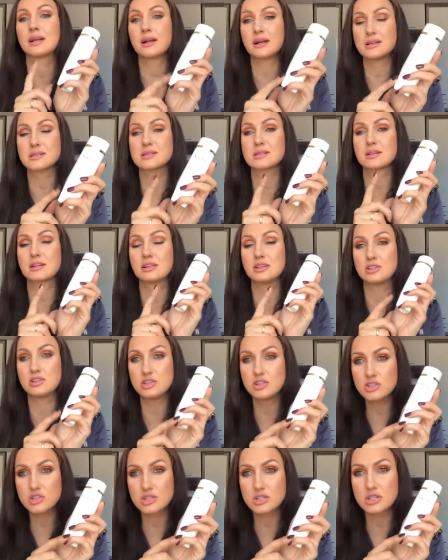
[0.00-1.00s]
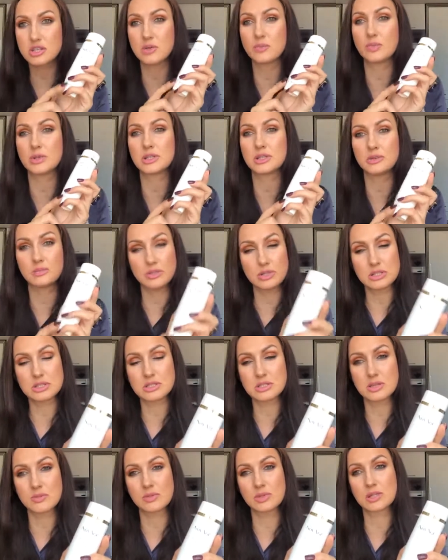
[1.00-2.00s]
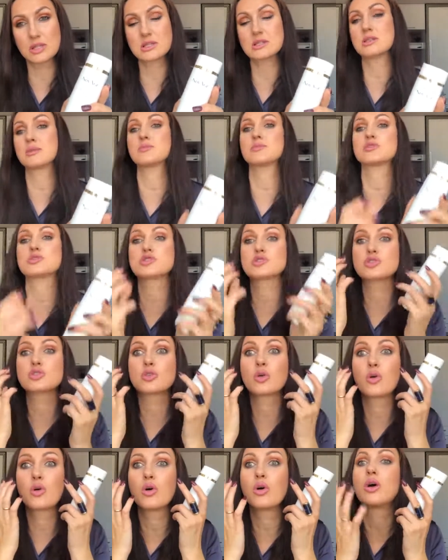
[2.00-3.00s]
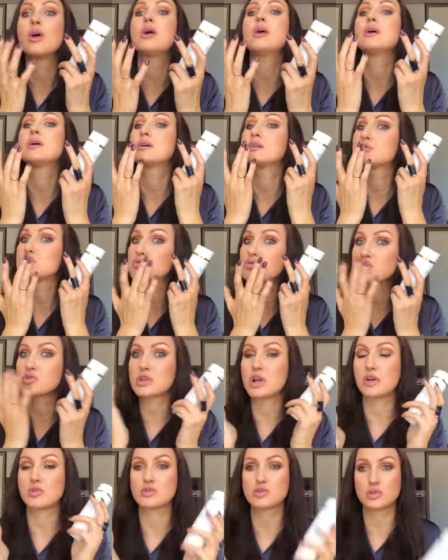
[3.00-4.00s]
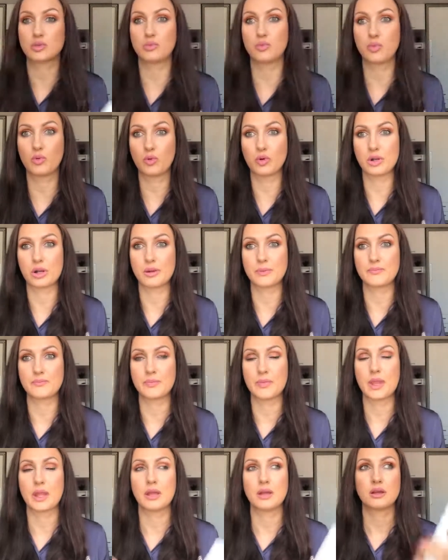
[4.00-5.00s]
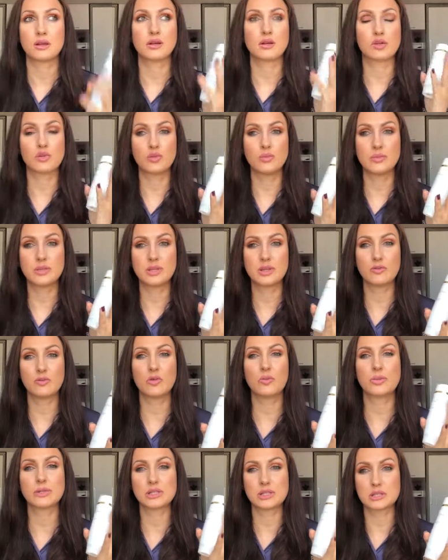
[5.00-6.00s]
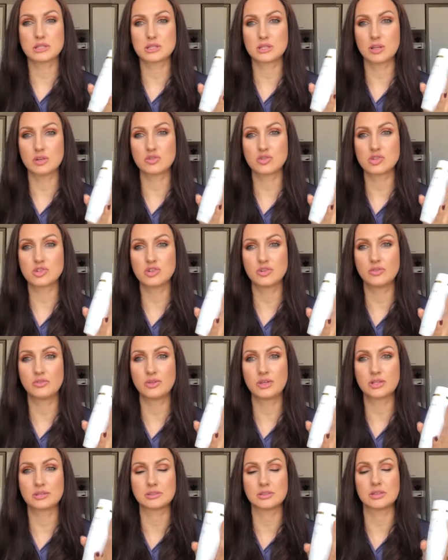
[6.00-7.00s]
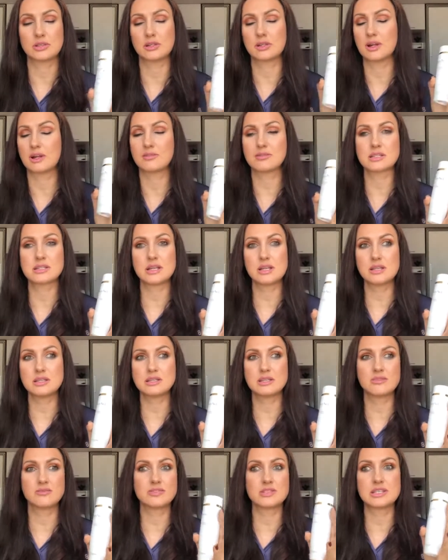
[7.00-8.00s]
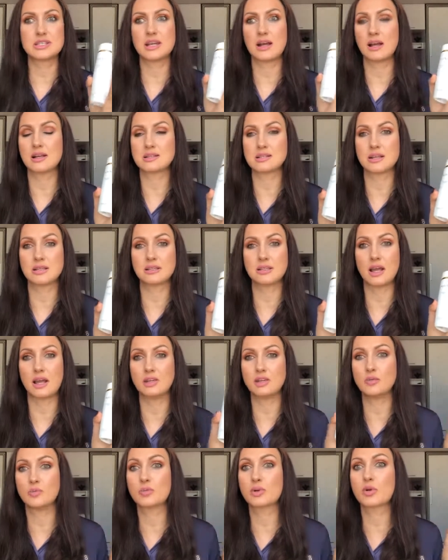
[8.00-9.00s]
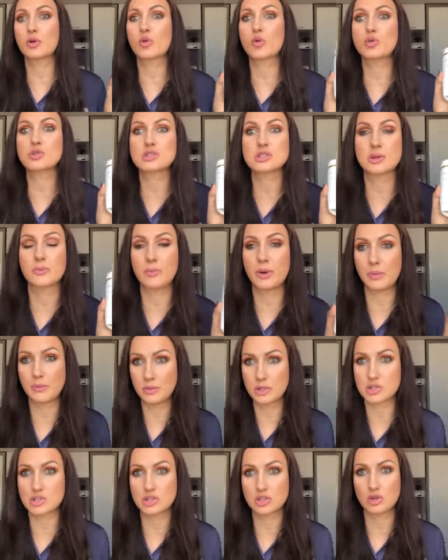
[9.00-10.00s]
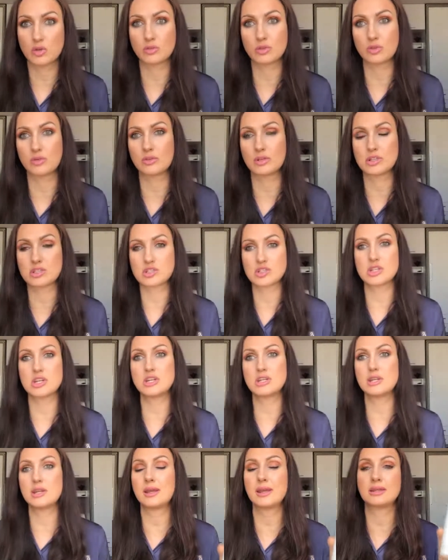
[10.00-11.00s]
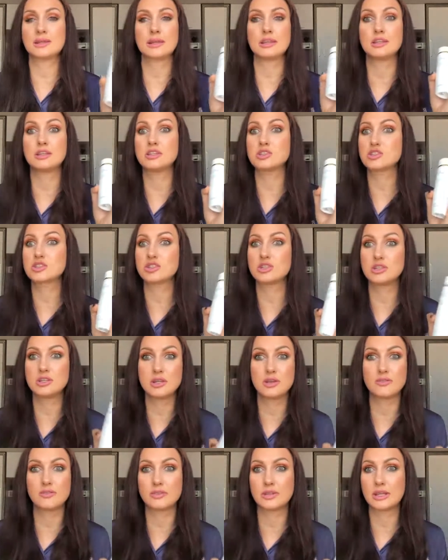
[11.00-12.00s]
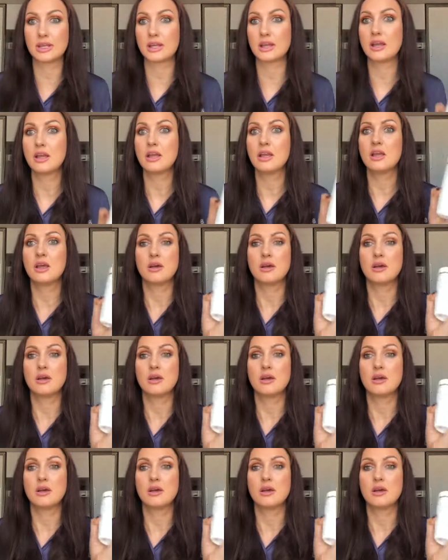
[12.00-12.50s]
доказано клинически, потребительскими тестами, что сужаются поры. Кроме того, потрясающий эффект. А, как вы знаете, все азиатки, они просто помешаны на увлажнении. Это ежедневные